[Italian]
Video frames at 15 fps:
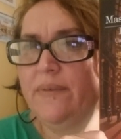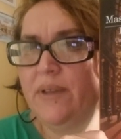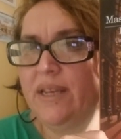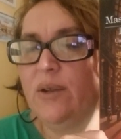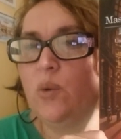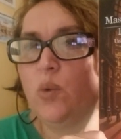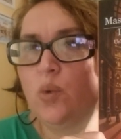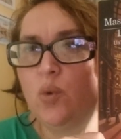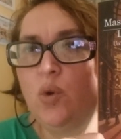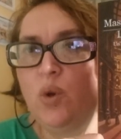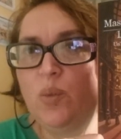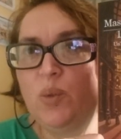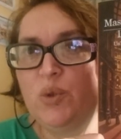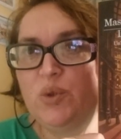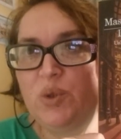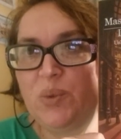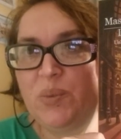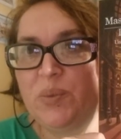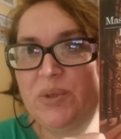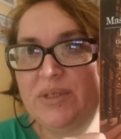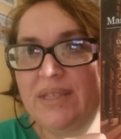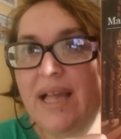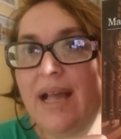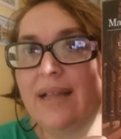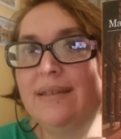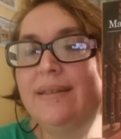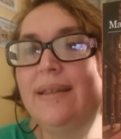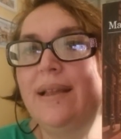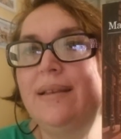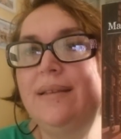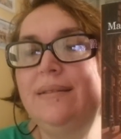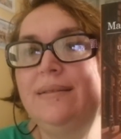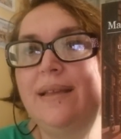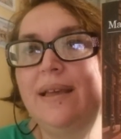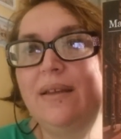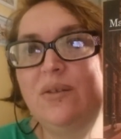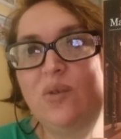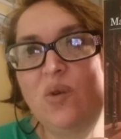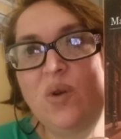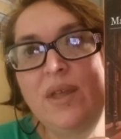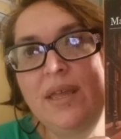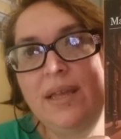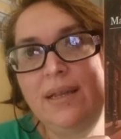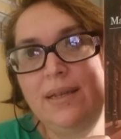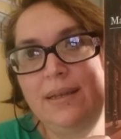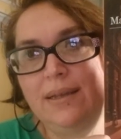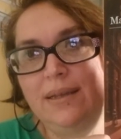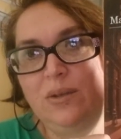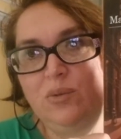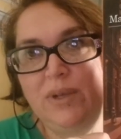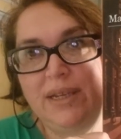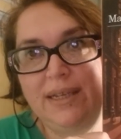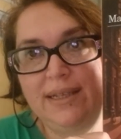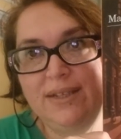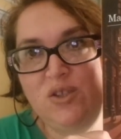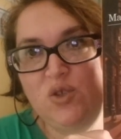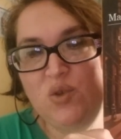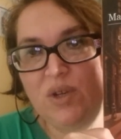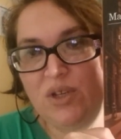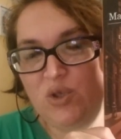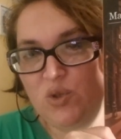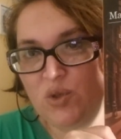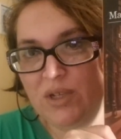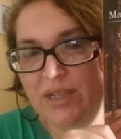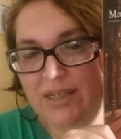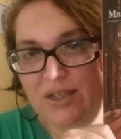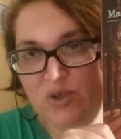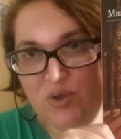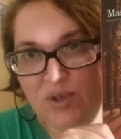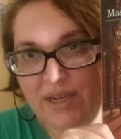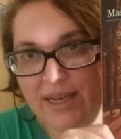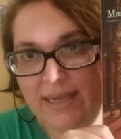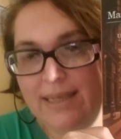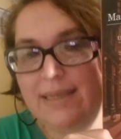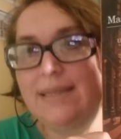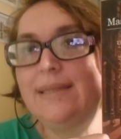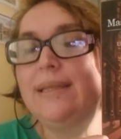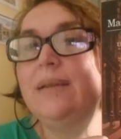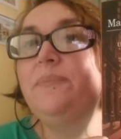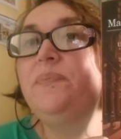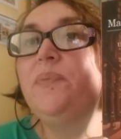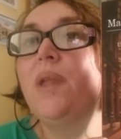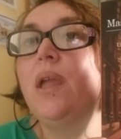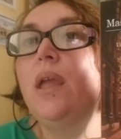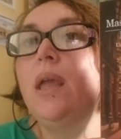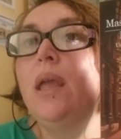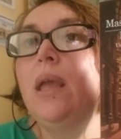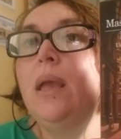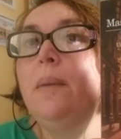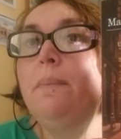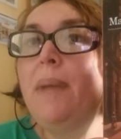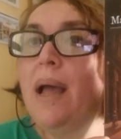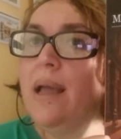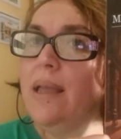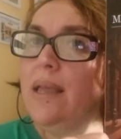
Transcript: ad avere un ruolo molto importante all'interno eh, di una redazione di giornalisti ma